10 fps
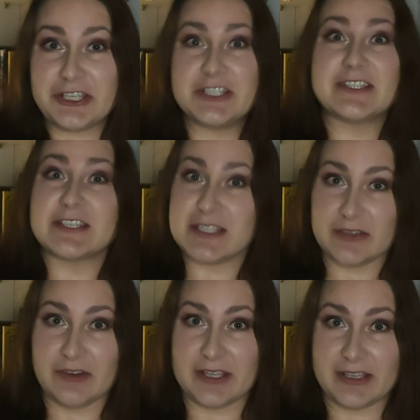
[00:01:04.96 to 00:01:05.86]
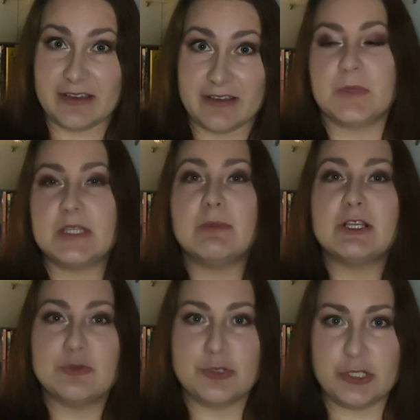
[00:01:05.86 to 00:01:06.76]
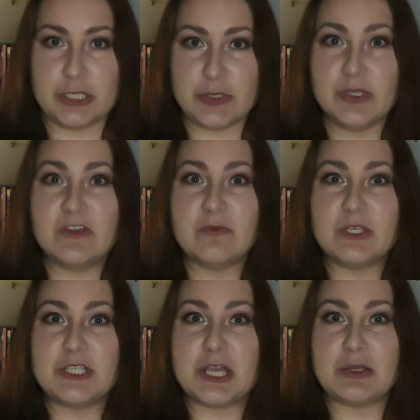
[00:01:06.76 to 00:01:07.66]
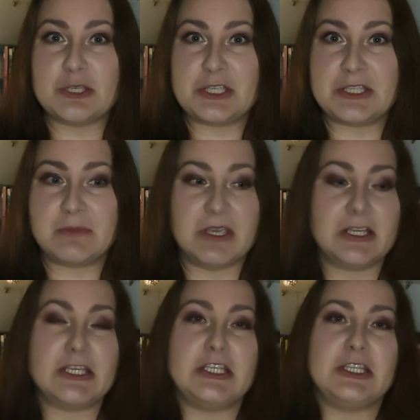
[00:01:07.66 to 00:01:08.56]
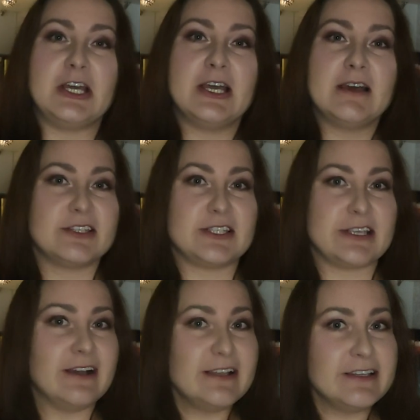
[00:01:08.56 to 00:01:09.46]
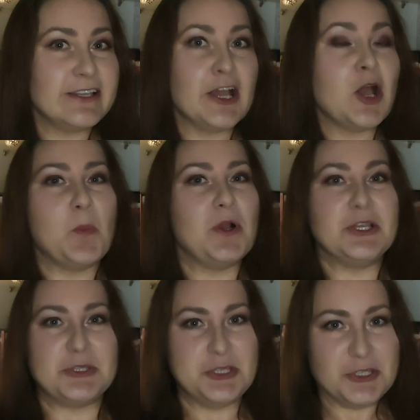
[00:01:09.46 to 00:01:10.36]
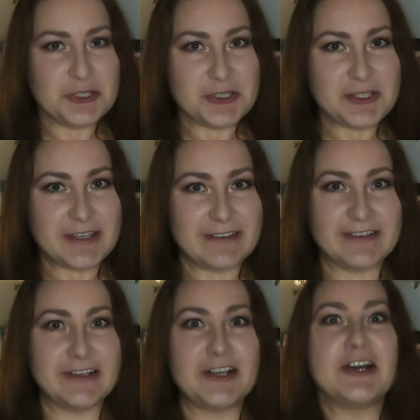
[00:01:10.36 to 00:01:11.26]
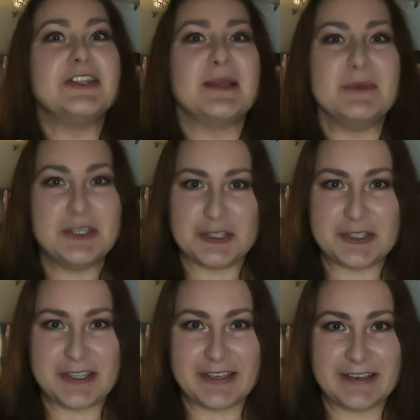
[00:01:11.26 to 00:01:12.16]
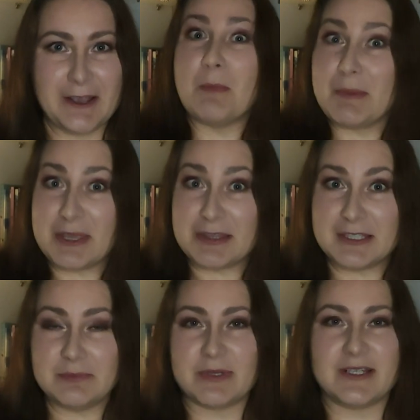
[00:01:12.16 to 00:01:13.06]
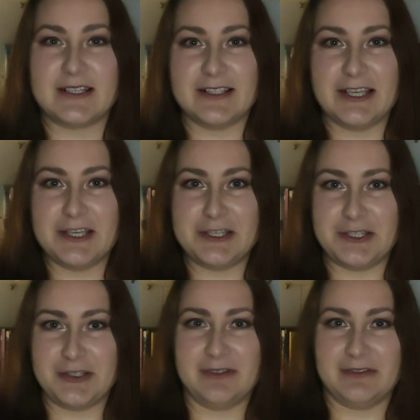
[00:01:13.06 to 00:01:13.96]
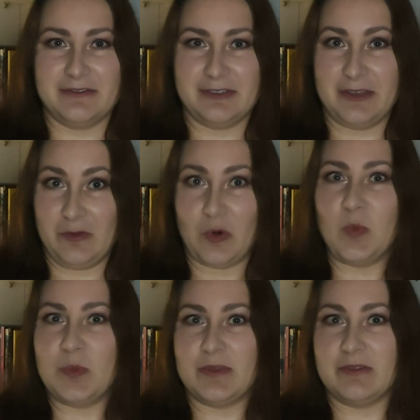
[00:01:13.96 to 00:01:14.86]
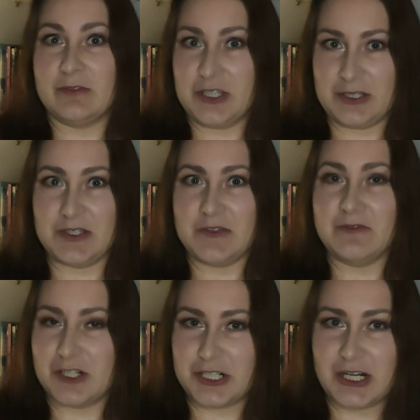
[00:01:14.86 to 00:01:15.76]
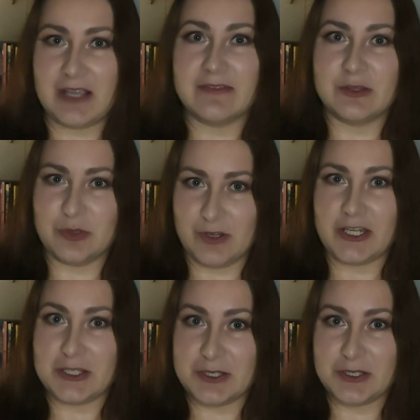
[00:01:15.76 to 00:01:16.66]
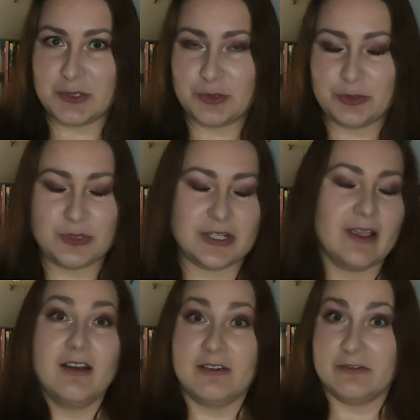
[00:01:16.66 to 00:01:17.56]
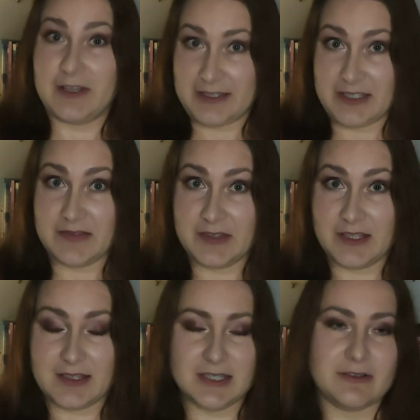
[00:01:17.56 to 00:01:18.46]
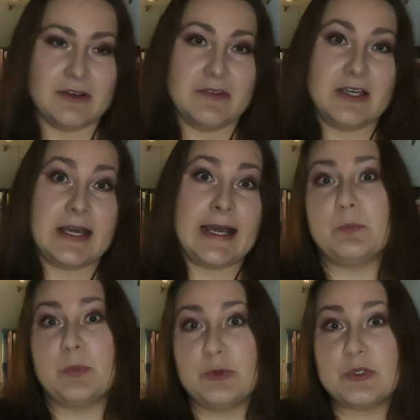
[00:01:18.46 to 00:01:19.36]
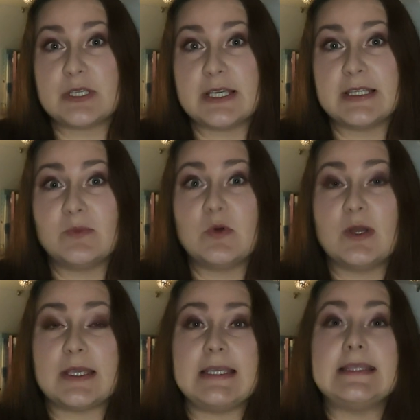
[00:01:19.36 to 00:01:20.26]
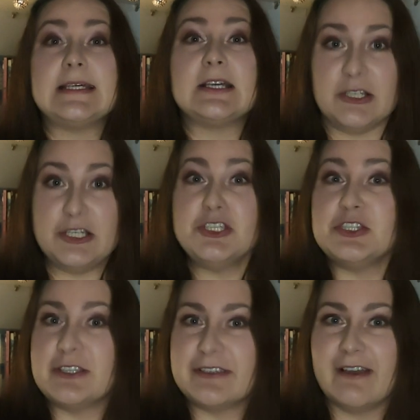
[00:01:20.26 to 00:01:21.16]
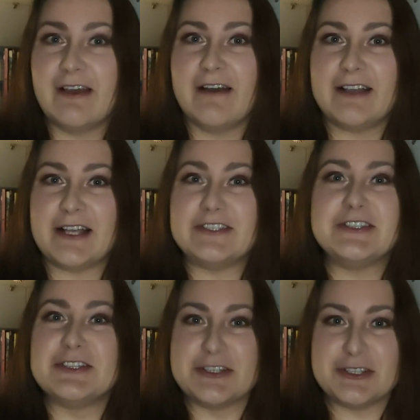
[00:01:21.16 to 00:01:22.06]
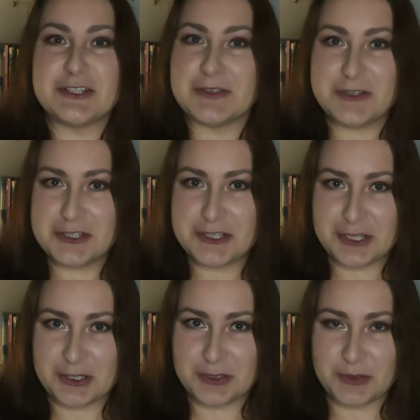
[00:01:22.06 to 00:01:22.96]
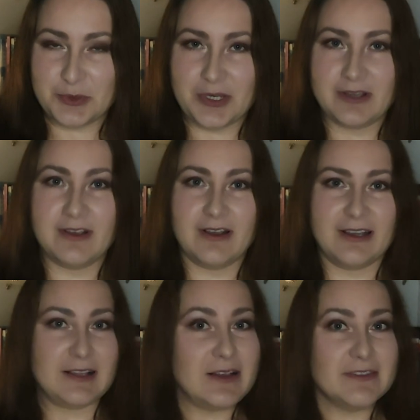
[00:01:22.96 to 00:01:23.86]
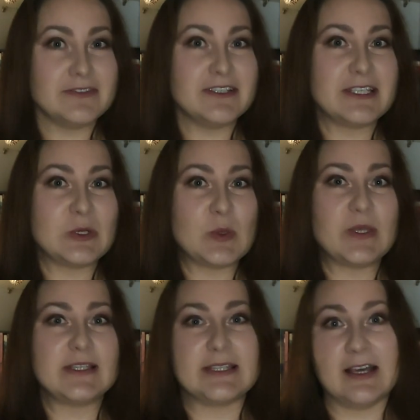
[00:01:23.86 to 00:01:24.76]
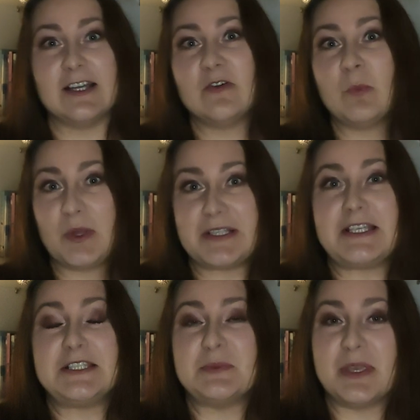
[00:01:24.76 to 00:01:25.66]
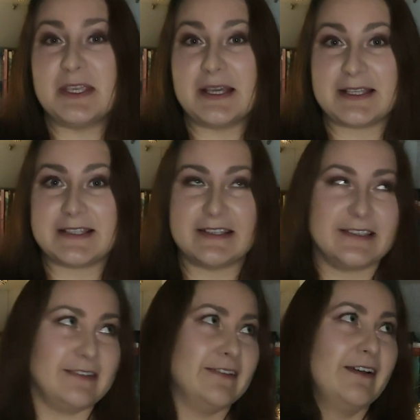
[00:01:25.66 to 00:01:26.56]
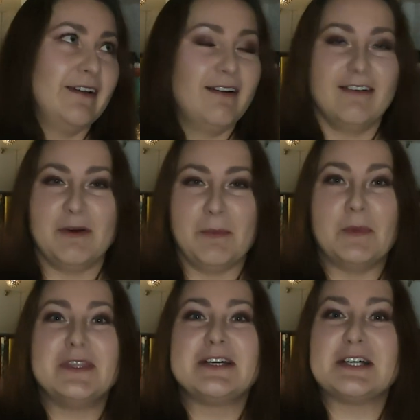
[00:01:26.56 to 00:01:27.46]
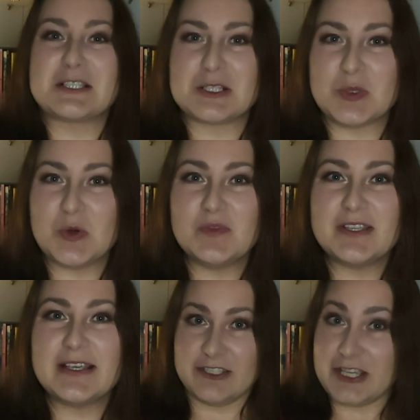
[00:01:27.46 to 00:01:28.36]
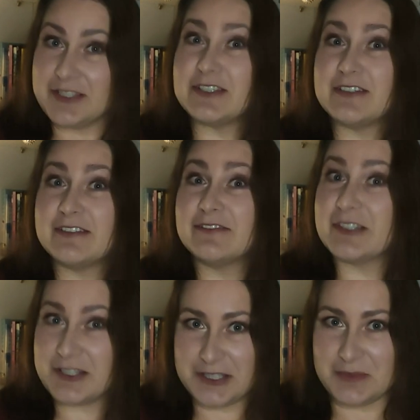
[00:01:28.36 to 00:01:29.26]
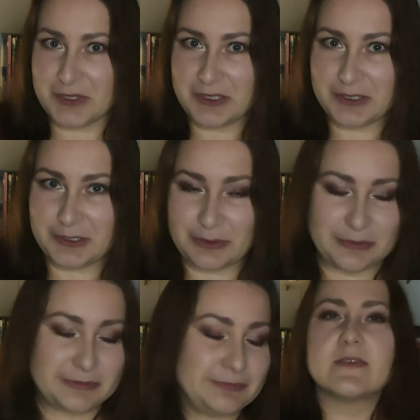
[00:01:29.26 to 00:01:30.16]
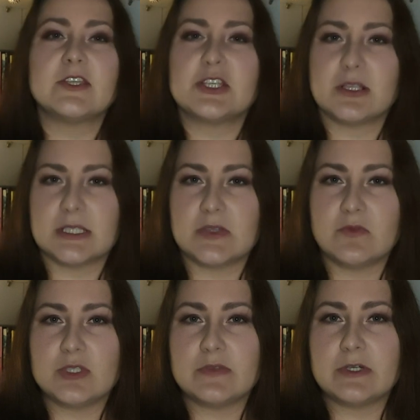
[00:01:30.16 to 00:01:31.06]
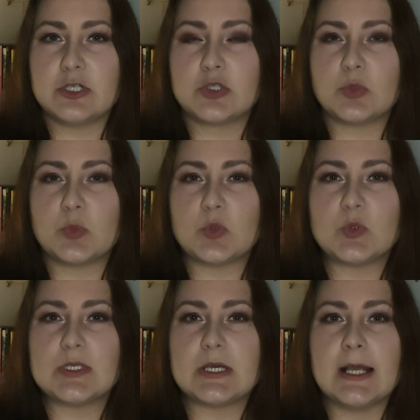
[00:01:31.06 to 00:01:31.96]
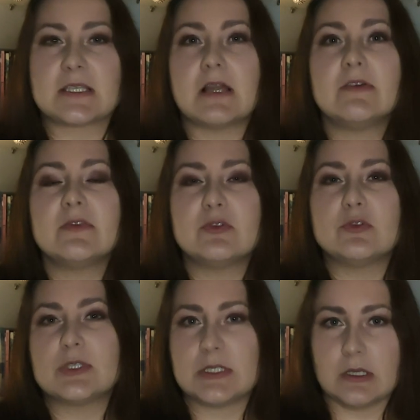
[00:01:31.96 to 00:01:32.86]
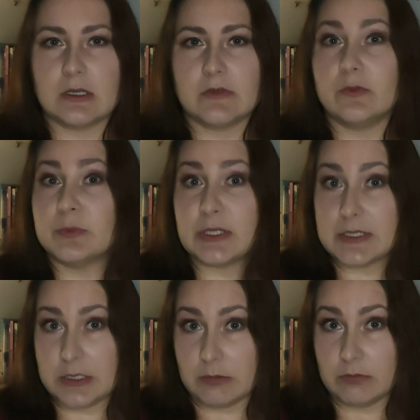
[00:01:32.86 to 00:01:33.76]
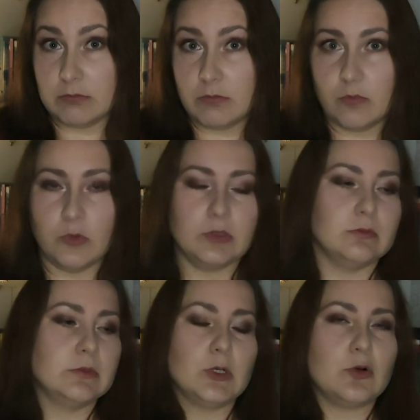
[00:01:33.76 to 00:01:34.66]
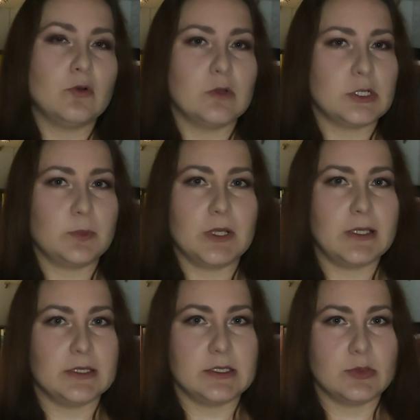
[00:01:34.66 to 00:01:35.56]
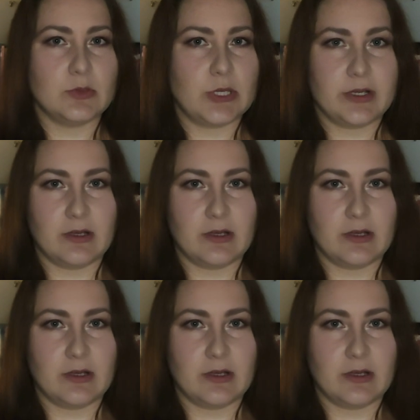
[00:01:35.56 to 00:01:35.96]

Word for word: есть основания. Это большущая история, вмещающая в себя и какие-то социальные, политические, экономические моменты, происходящие в Европе, в частности в Варшаве, но и в окрестностях тоже э, в конце XIX века человека. Плюс к этому какие-то личные отдельно человеческие истории, как главного героя, так и вполне себе ясно и а, многословно части второстепенных героев. Я встречала где-то в отзывах, что Пруса сравнивают с Львом Толстым мол, такого же плана история,